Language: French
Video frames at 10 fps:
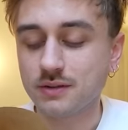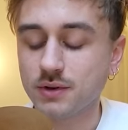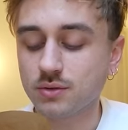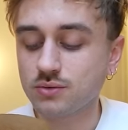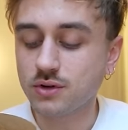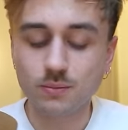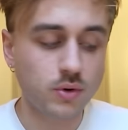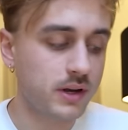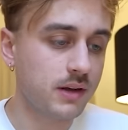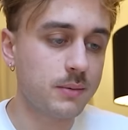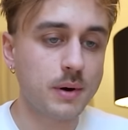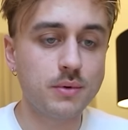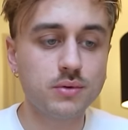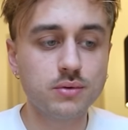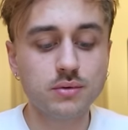J'avais entendu comme quoi il n'y en avait pas
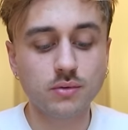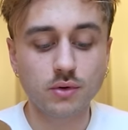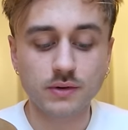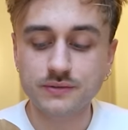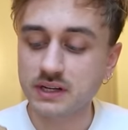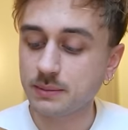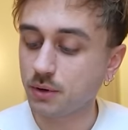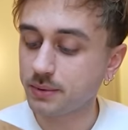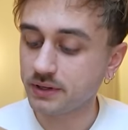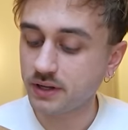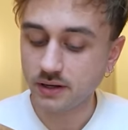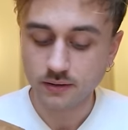beaucoup, donc on va se faire sa propre idée.